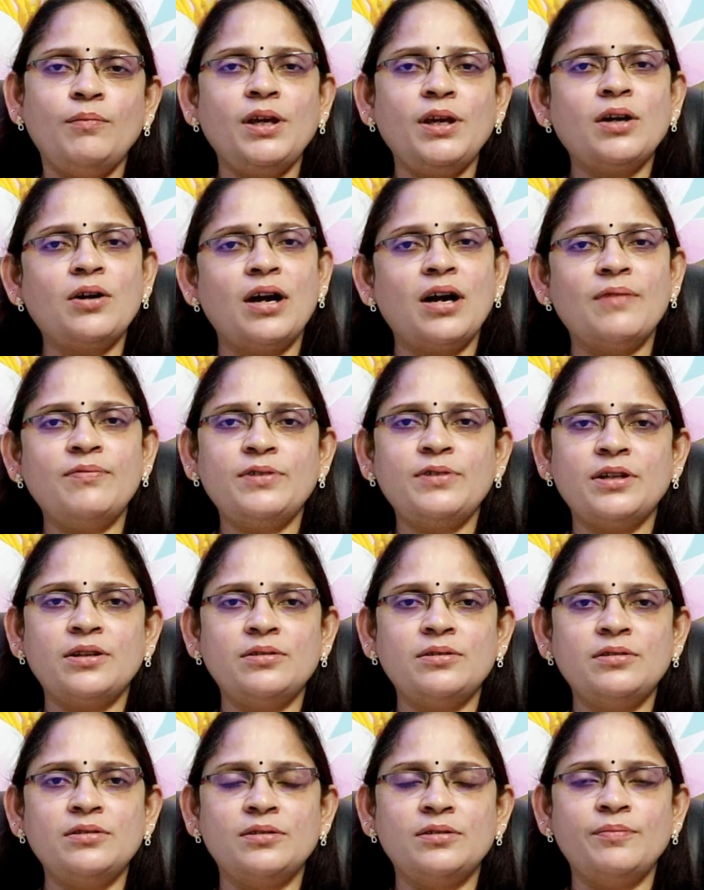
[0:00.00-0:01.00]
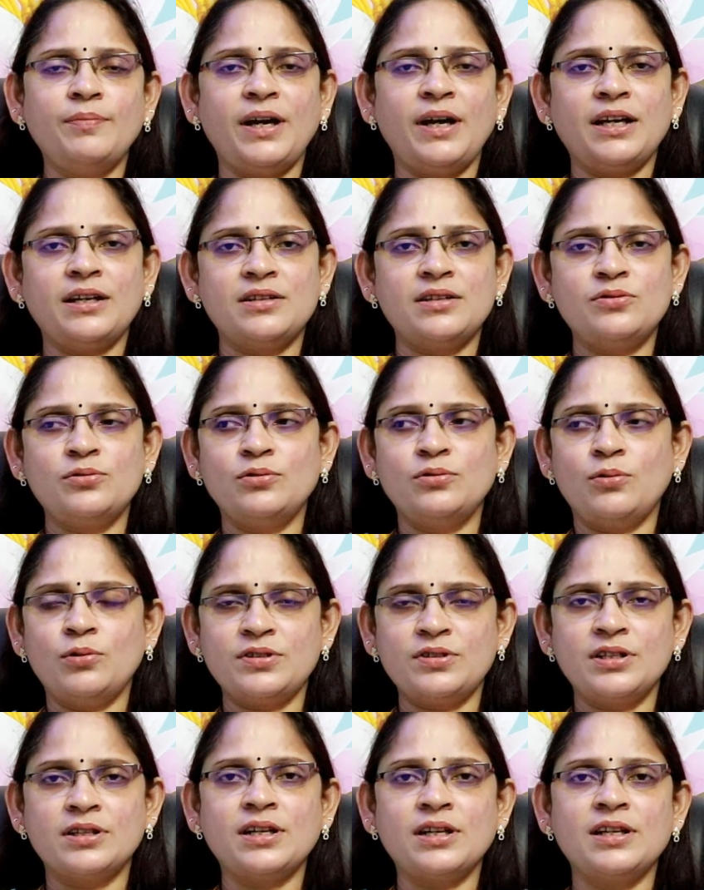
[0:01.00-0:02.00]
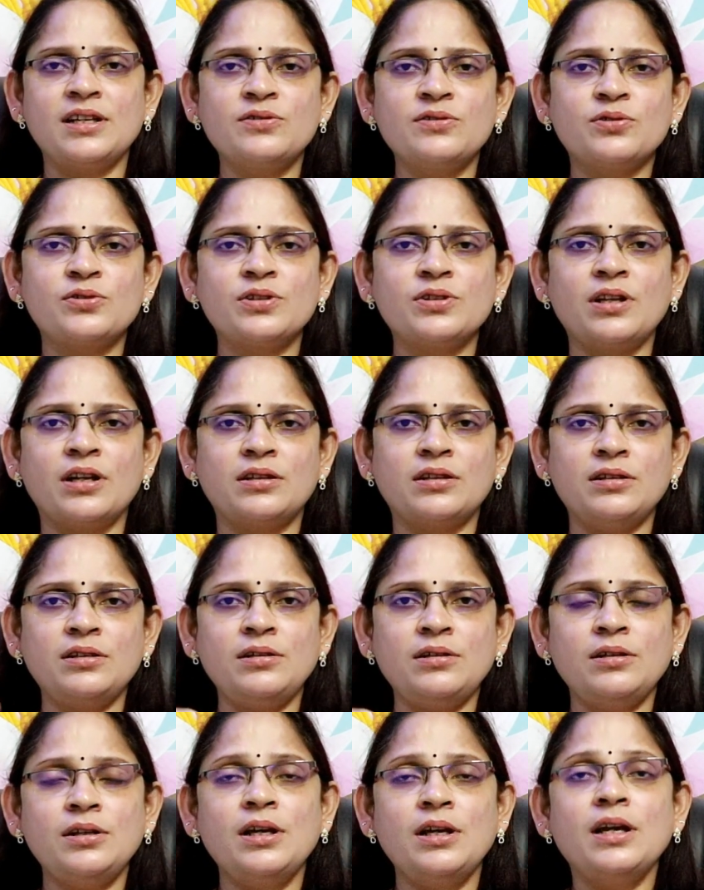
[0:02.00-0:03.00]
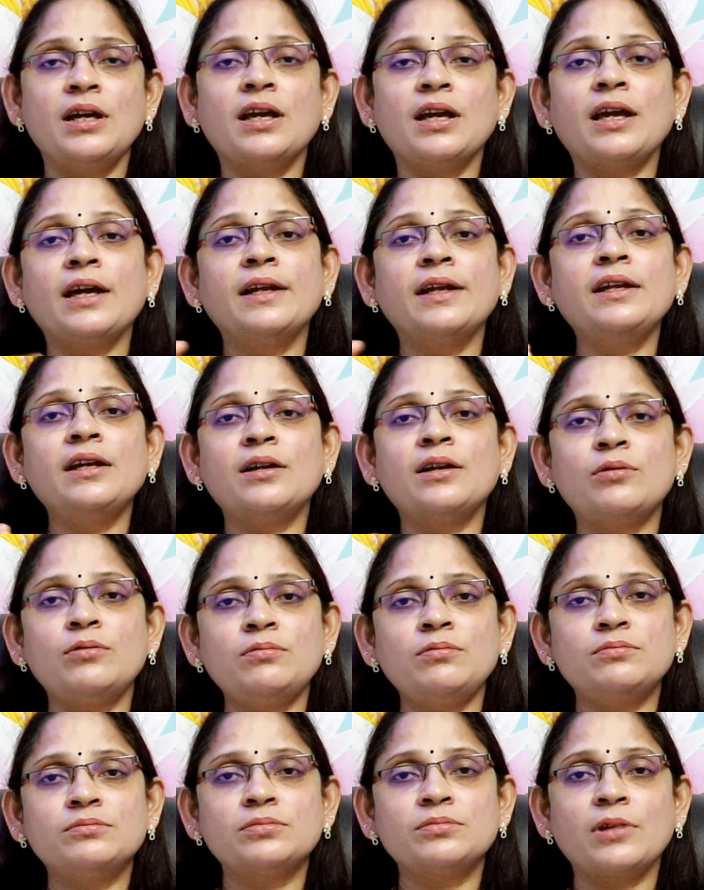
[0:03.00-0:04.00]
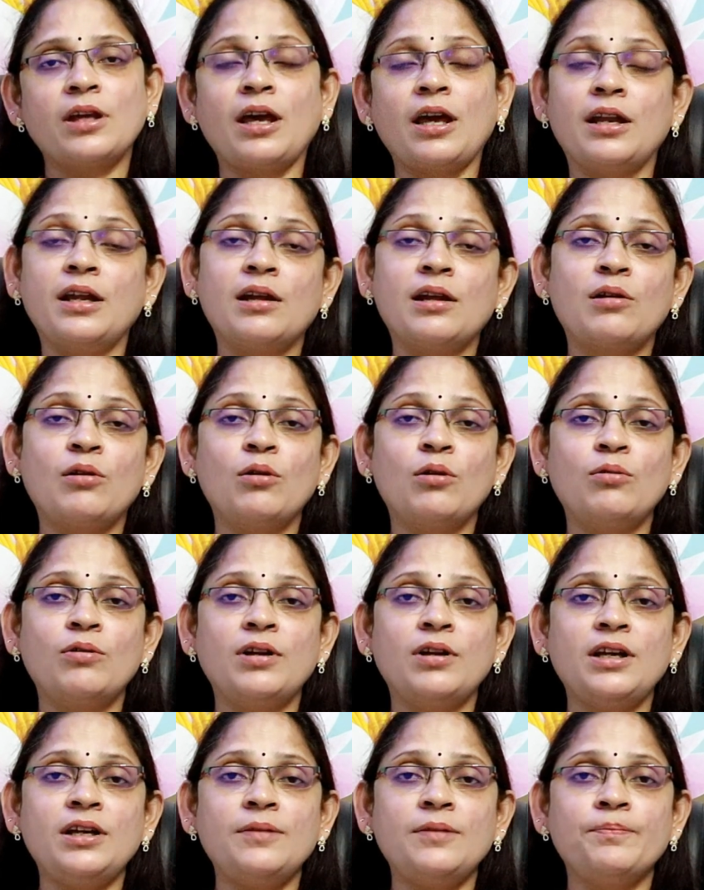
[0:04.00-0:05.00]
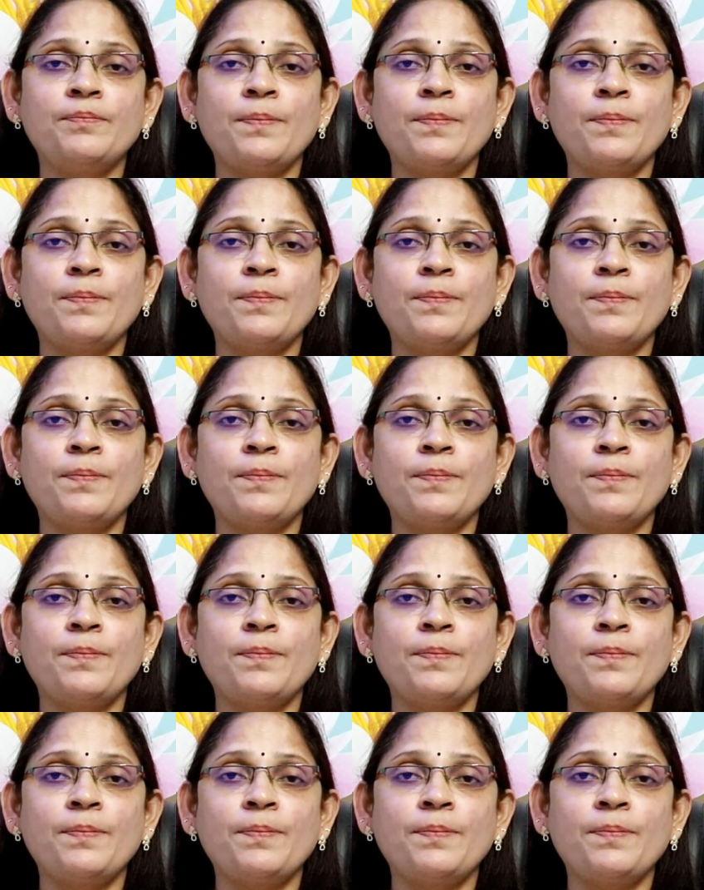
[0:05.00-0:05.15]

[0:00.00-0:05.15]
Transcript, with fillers: మీకు ఆఫ్టర్ మ్యారేజ్ ఒక సర్టన్ ఏజ్ వచ్చిన తర్వాత కెరియరు కెరియర్లో ఉండే